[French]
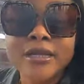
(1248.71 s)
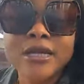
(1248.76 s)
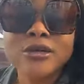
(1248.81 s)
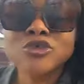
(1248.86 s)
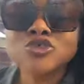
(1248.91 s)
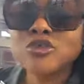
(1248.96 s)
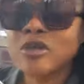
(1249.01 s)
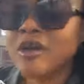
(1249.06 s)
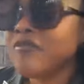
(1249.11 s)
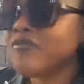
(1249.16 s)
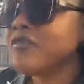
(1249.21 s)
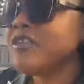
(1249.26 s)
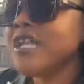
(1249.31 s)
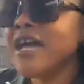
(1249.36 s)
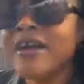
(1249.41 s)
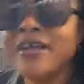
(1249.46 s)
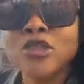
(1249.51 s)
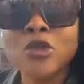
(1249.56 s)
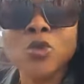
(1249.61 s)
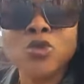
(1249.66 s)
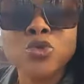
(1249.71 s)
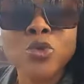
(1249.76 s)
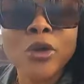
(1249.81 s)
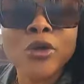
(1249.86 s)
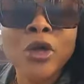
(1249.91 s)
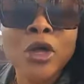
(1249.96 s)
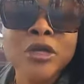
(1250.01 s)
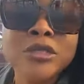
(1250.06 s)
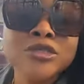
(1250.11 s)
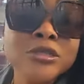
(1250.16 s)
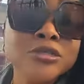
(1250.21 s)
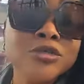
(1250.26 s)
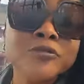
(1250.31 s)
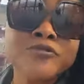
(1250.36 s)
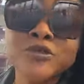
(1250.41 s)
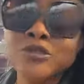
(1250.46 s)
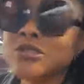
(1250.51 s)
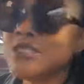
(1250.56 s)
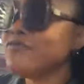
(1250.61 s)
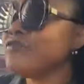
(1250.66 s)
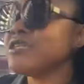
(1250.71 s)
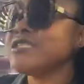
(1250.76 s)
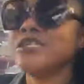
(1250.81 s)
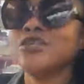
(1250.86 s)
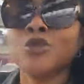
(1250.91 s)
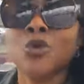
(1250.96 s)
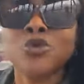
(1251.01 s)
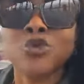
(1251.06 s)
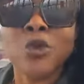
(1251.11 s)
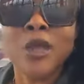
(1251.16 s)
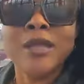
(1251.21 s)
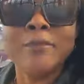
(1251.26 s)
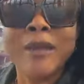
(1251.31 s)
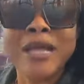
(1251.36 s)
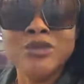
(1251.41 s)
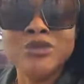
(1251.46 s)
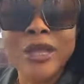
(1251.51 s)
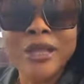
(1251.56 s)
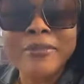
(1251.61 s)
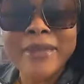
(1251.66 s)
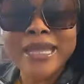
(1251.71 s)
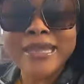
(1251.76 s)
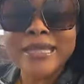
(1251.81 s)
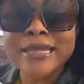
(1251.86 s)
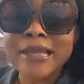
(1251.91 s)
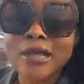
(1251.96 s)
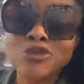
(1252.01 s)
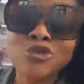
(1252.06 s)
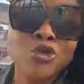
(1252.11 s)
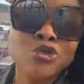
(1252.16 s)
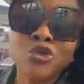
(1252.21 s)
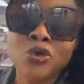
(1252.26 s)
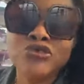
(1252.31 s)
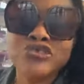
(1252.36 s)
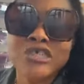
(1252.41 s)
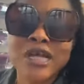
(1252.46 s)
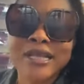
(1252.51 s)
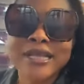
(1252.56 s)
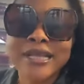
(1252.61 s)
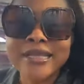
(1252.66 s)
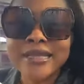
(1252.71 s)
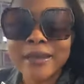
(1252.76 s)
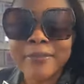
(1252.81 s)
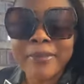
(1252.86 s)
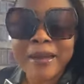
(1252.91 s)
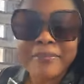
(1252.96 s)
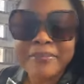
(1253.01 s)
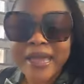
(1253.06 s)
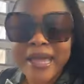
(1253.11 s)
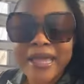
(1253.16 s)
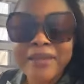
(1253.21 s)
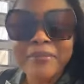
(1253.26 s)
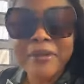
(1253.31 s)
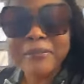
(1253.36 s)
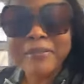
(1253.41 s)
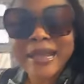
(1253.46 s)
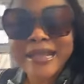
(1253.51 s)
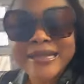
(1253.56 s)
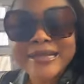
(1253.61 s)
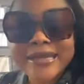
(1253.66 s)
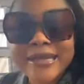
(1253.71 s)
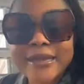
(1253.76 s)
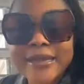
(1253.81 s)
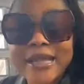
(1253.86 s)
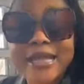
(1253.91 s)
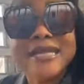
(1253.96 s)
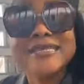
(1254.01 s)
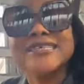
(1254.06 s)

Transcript: Dès que tu as fini avec tonton, tu, dis, voici tonton Emmanuel maintenant. Tonton Jacques n'était pas bien, il me maltraitait.